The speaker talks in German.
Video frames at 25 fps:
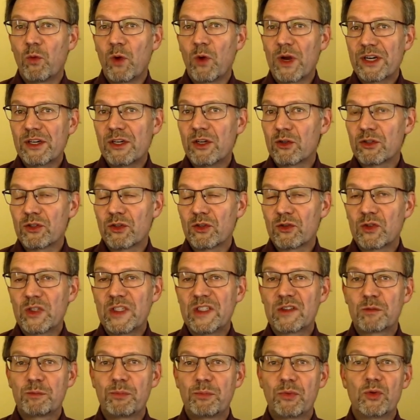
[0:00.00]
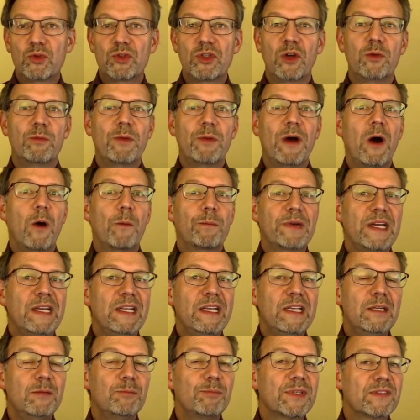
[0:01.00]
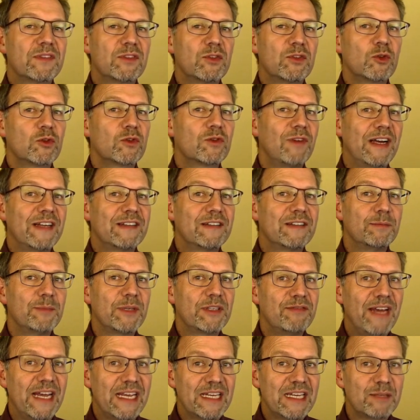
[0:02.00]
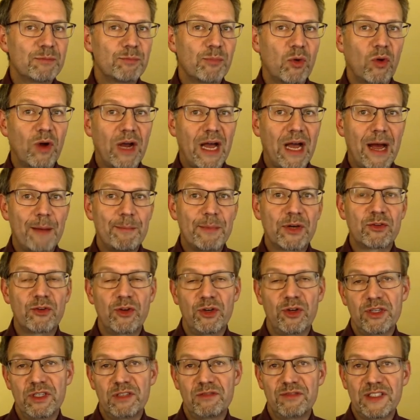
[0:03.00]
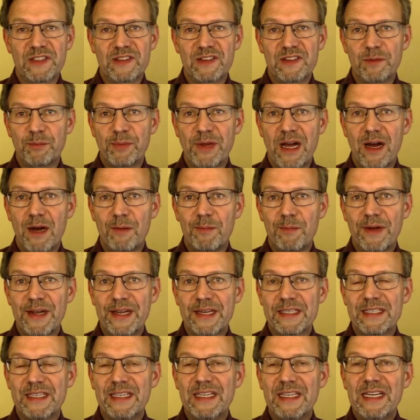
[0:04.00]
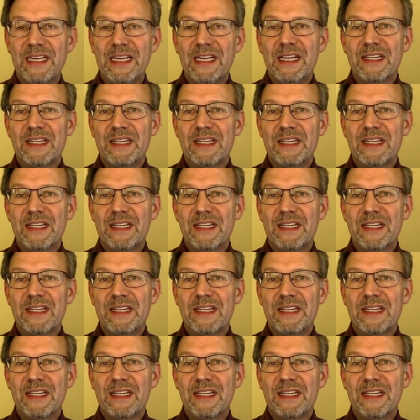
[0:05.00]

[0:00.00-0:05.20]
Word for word: OneNote-Notizbücher überhaupt liegen, beziehungsweise mit welchen Programmen können wir sie bearbeiten.